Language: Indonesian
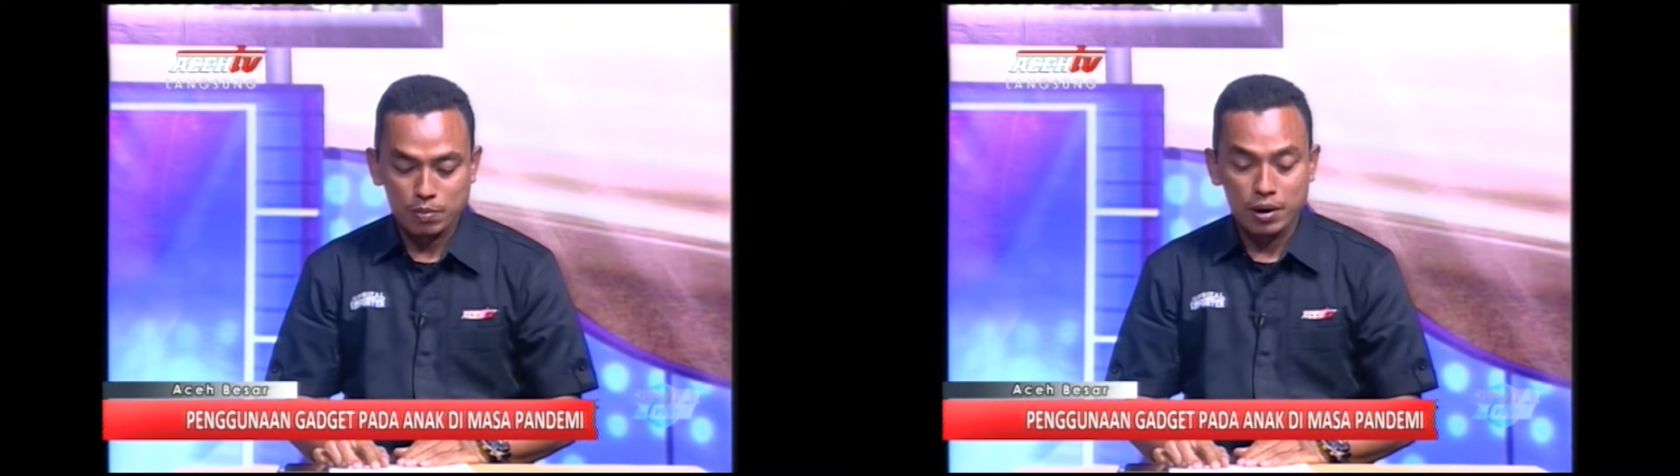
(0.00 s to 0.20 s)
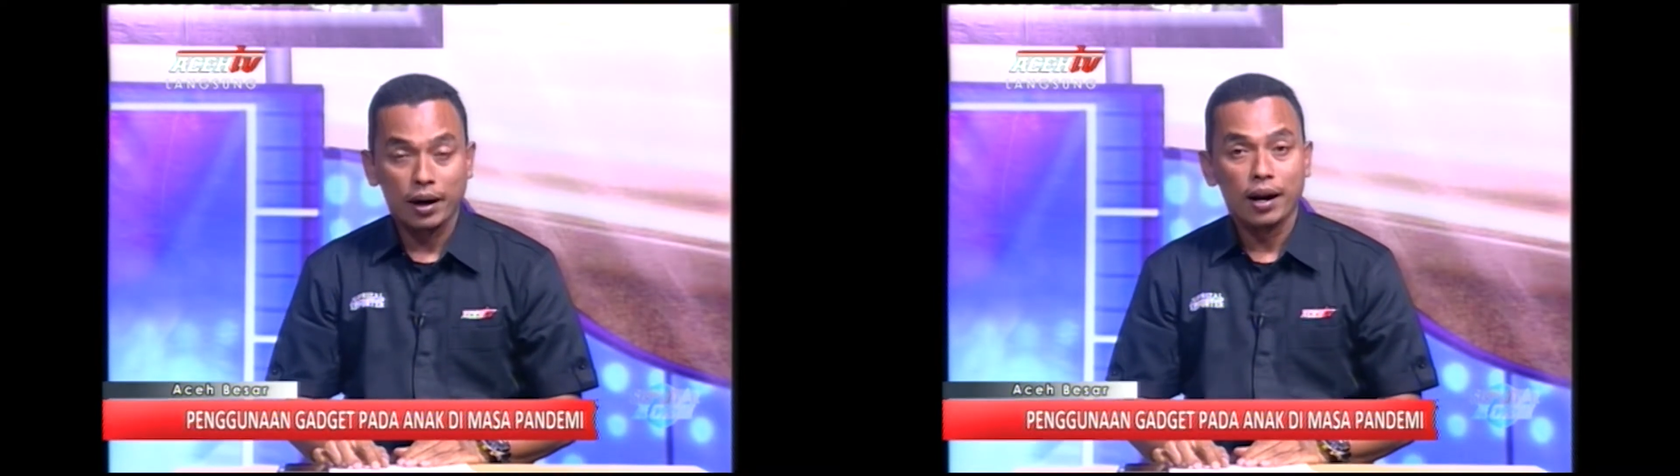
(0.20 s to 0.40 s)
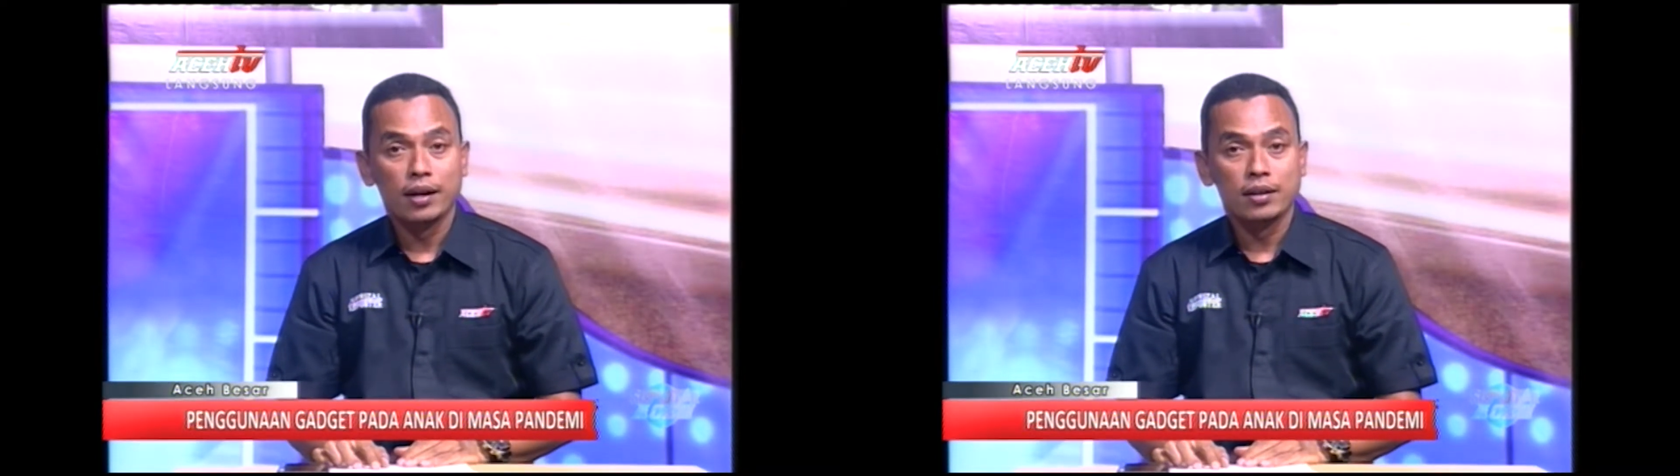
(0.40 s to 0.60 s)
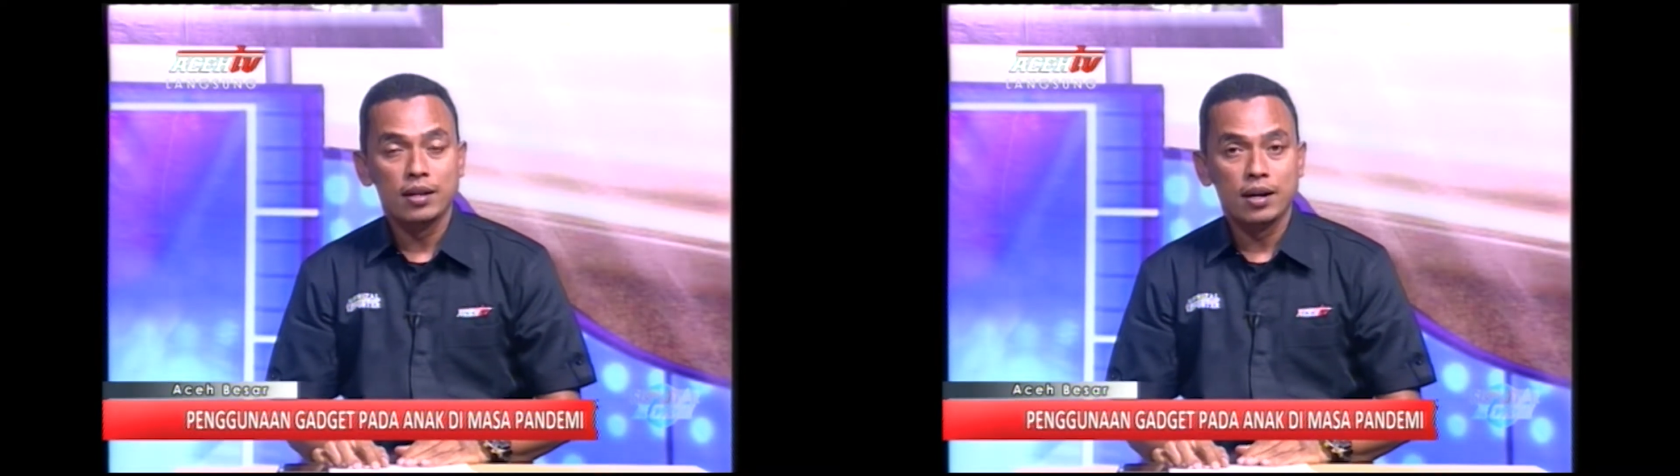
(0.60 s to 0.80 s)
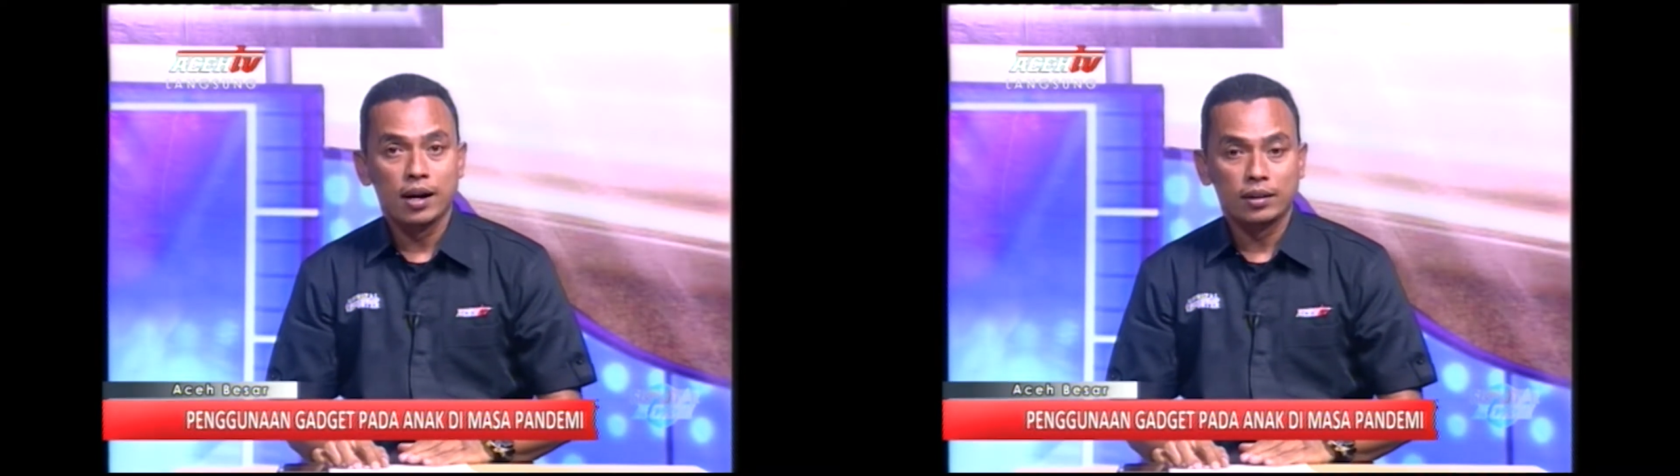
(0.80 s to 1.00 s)
berbagai
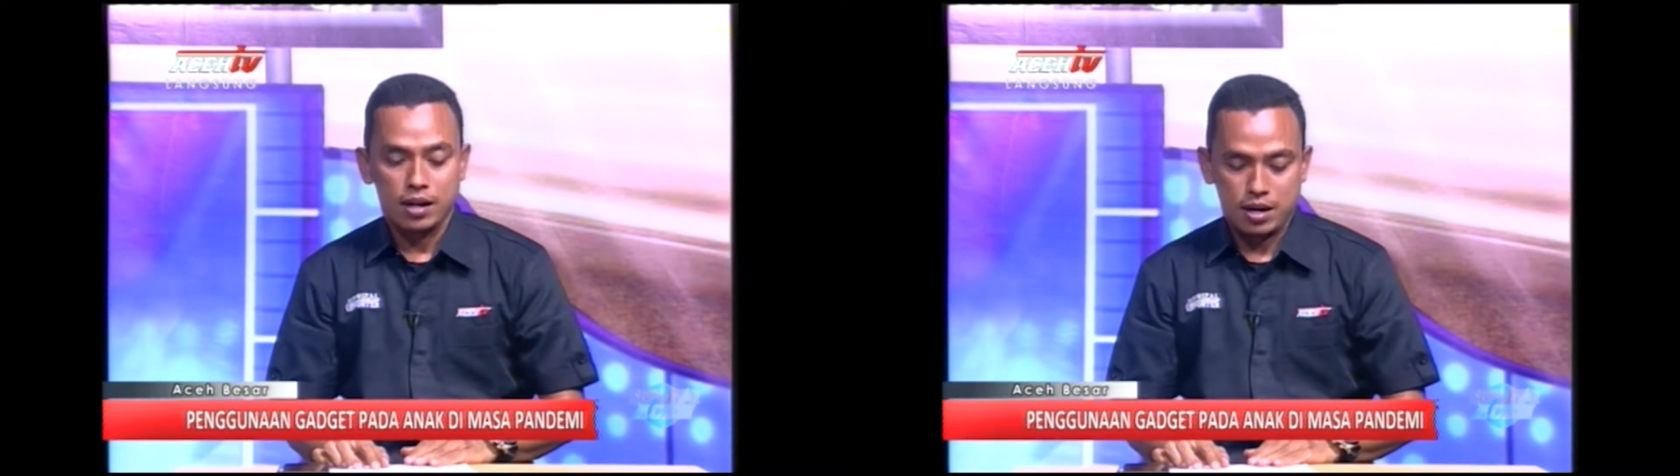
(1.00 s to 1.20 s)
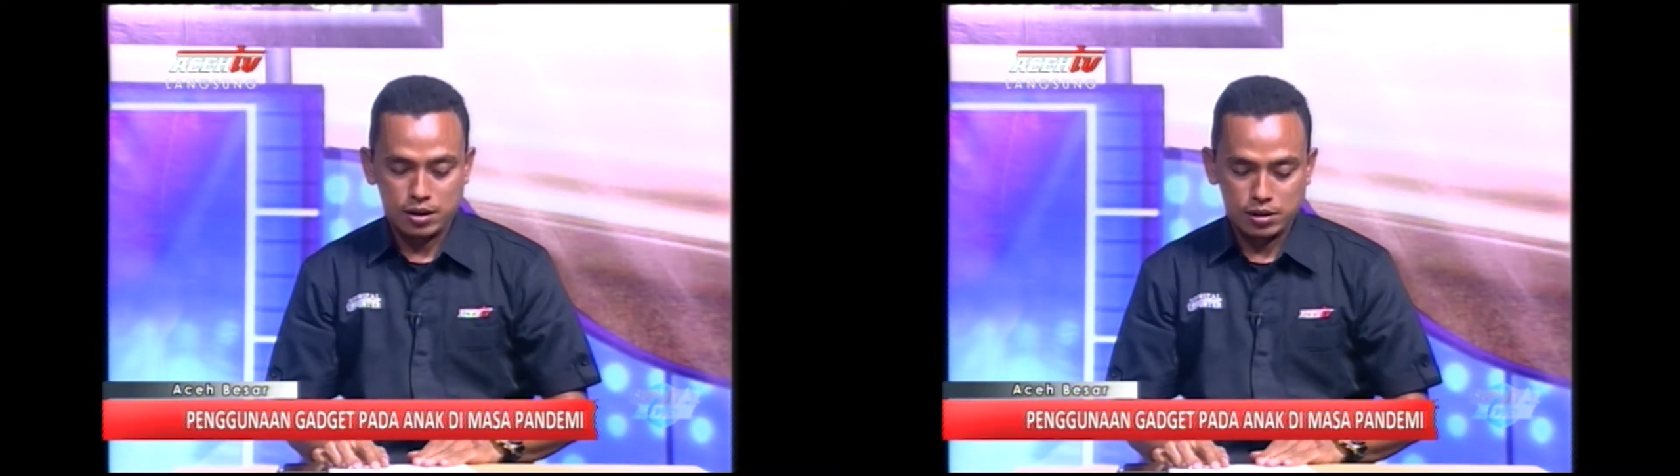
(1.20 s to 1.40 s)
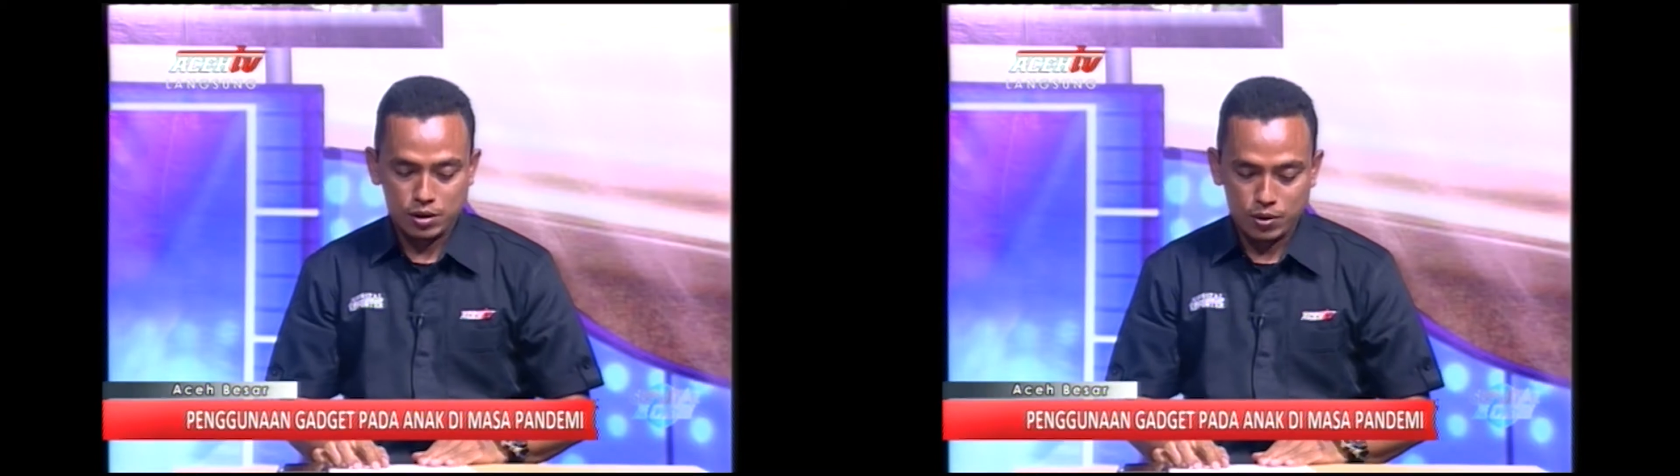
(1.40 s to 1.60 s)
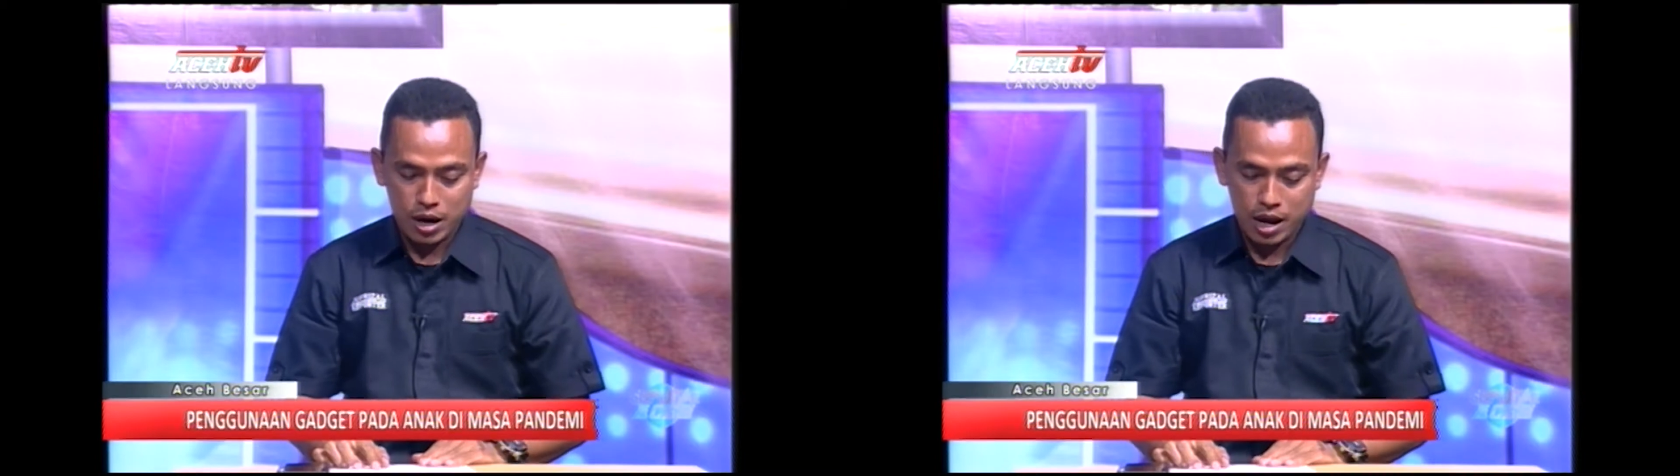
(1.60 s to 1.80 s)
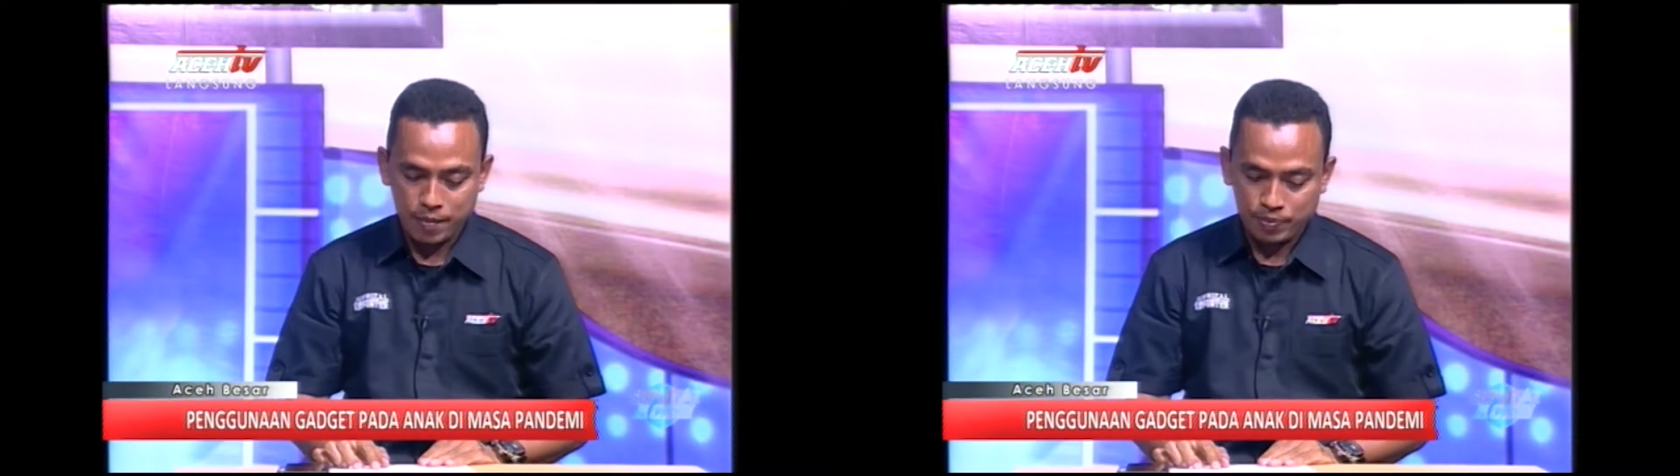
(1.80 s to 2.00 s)
tingkatan
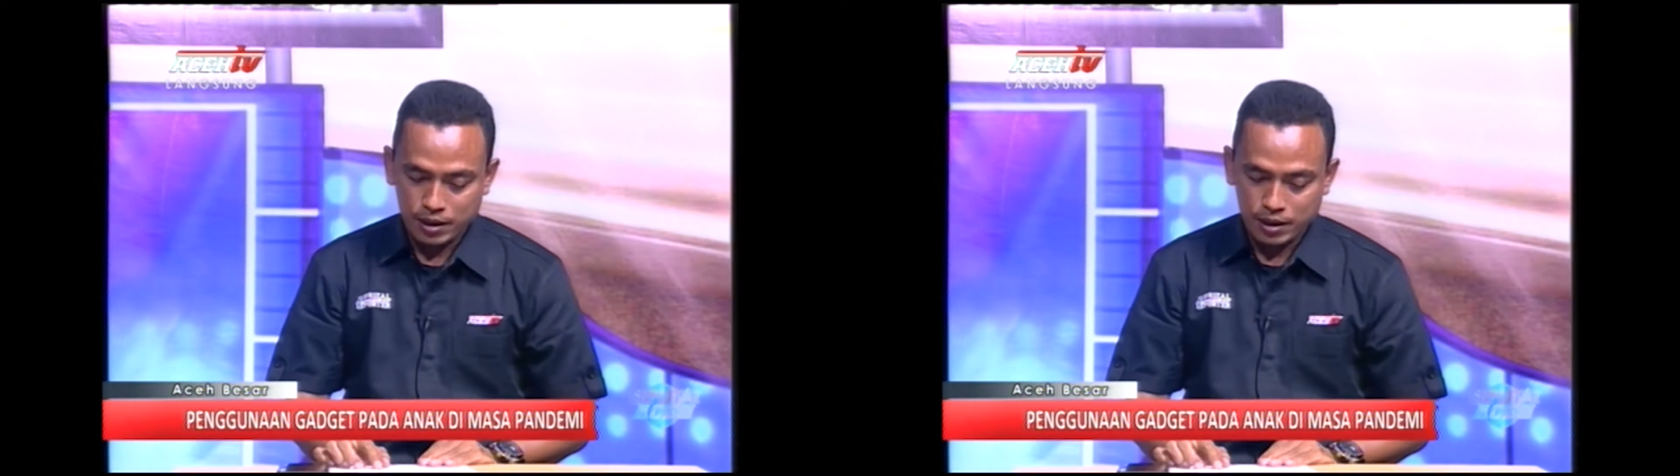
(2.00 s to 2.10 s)
sekolah.